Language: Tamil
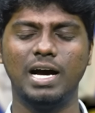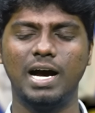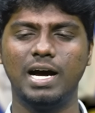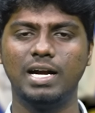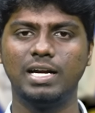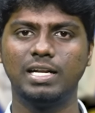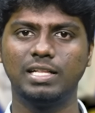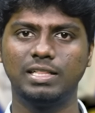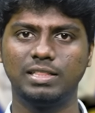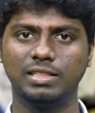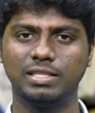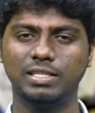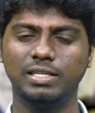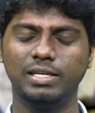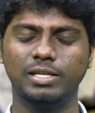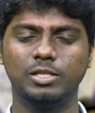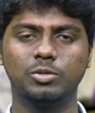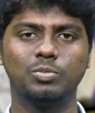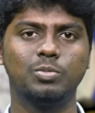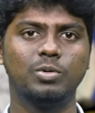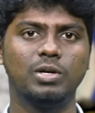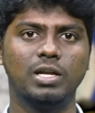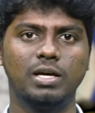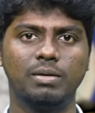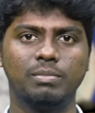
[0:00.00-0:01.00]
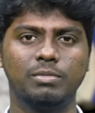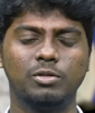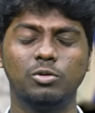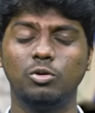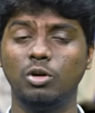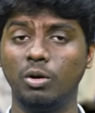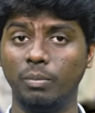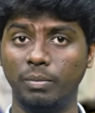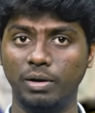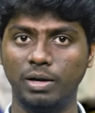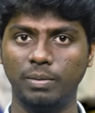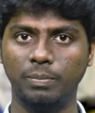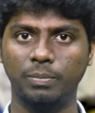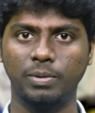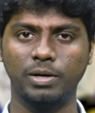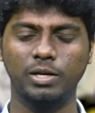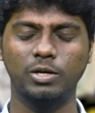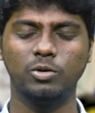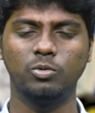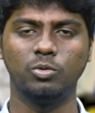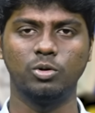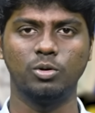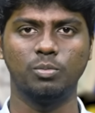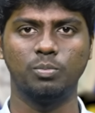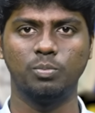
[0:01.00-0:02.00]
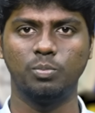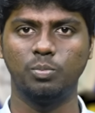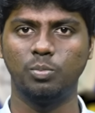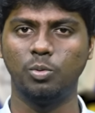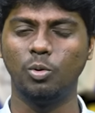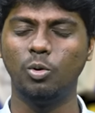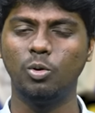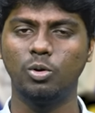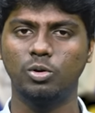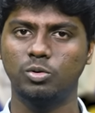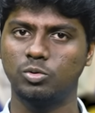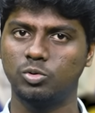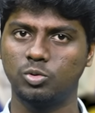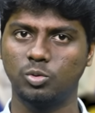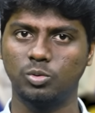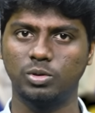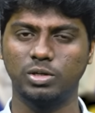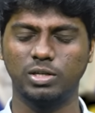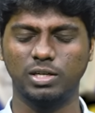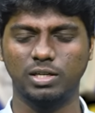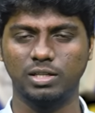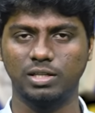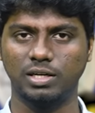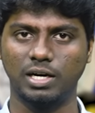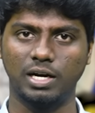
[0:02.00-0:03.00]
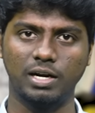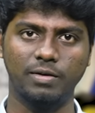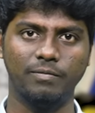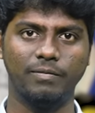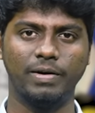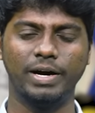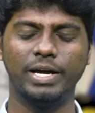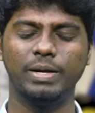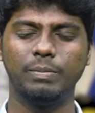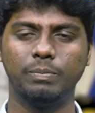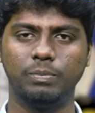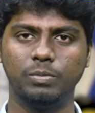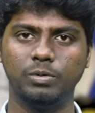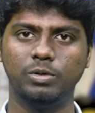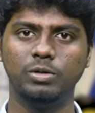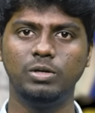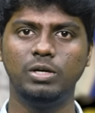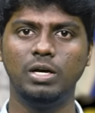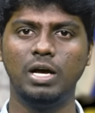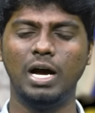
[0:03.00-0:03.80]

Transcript: அடுத்து ஹெஸ்புல்லா மீது ஒரு மிகப்பெரிய ஒரு போர் தொடுக்கிறதுக்கான வாய்ப்பு